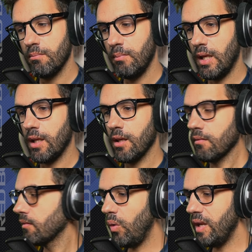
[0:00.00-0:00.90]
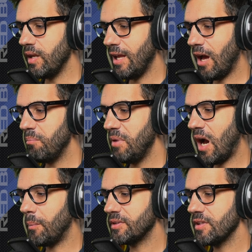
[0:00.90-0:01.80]
Minchia. Quindi
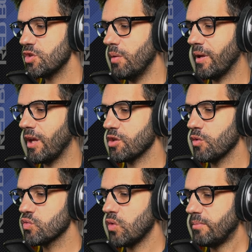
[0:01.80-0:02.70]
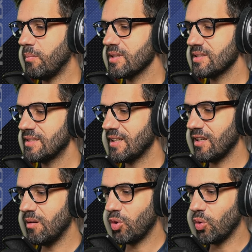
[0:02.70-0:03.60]
abbiamo, attenzione perché c'è uno swap abbastanza
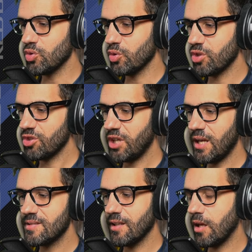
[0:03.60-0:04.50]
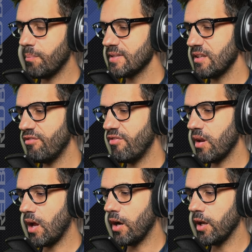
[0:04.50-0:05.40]
clamoroso, George Russell che passa in
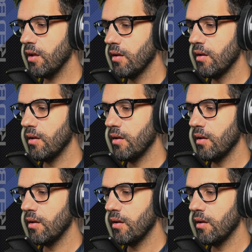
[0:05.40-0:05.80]
Ferrari,